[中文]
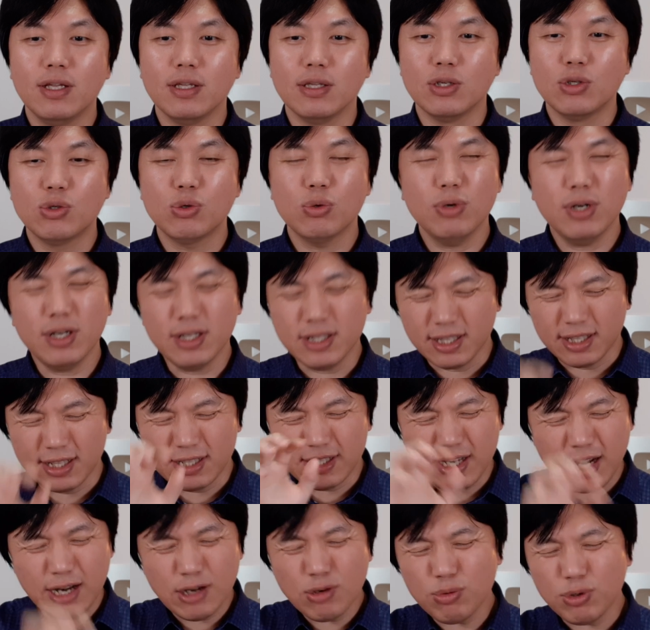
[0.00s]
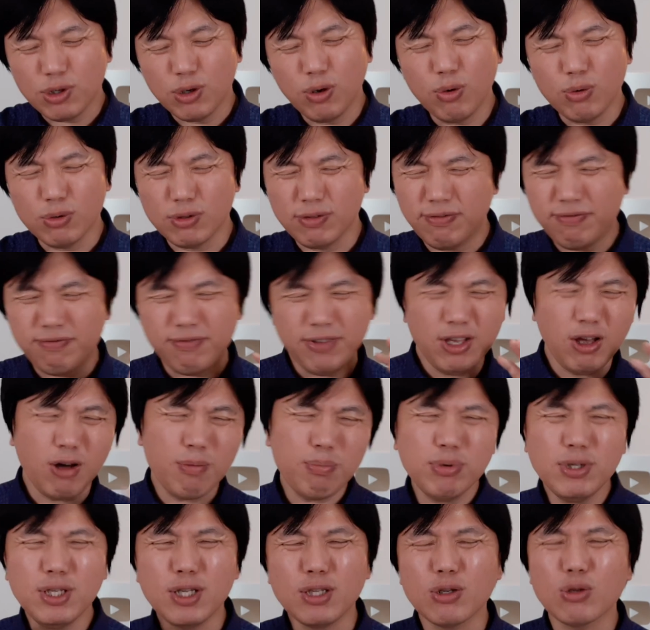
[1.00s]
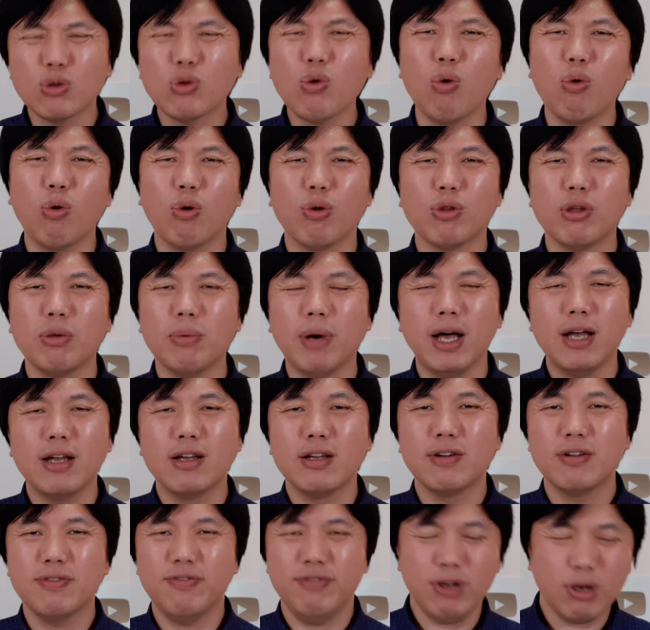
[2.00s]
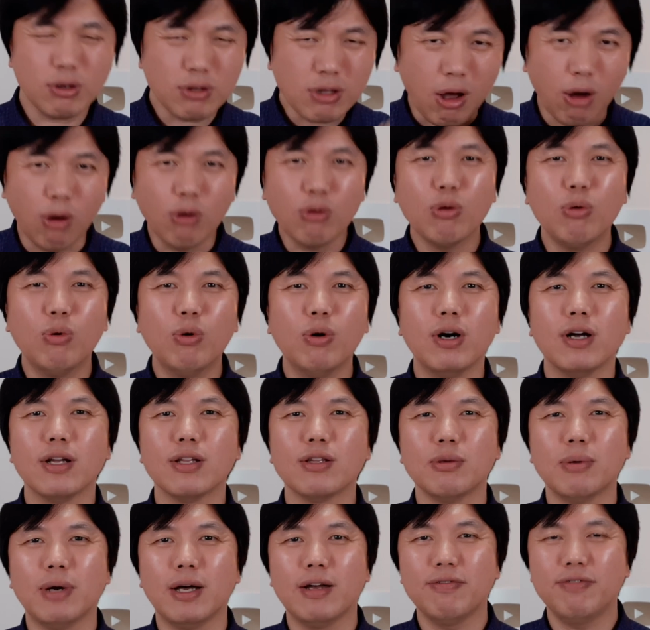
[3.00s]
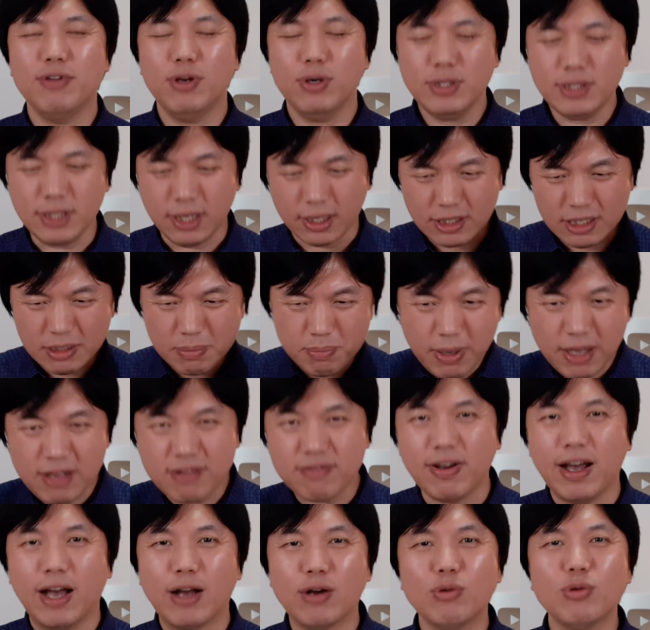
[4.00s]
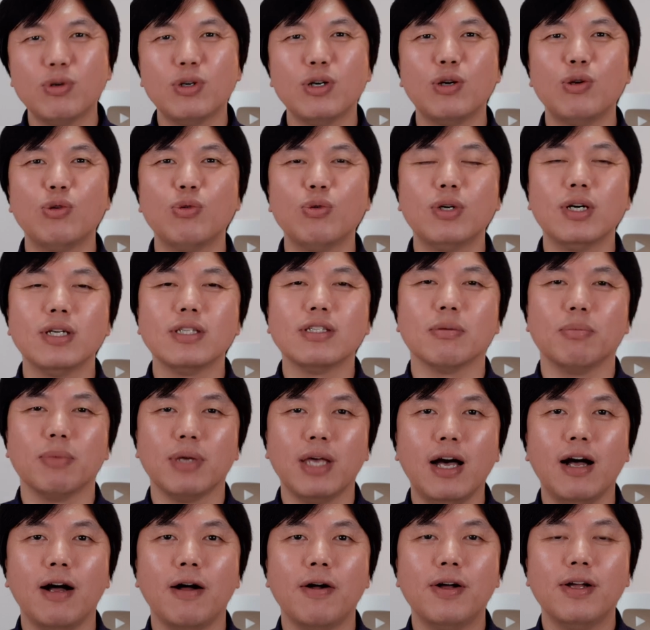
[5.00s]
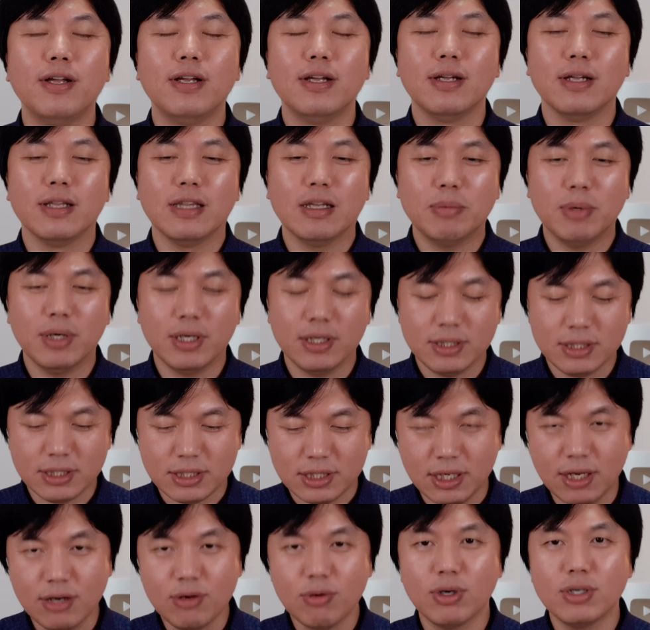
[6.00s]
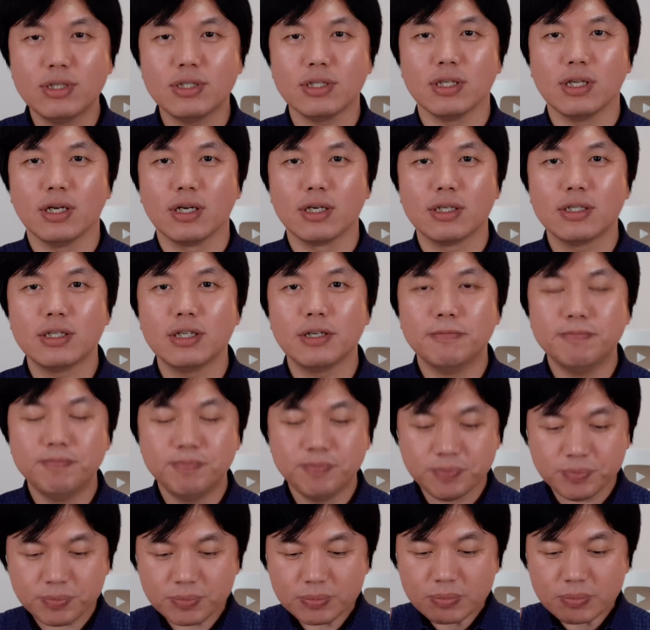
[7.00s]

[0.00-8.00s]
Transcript: 你说你粘住以后，你非要不停的动，对吧？非要逃脱，对吧？非要想尽办法如何如何怎么样，那么结果只能是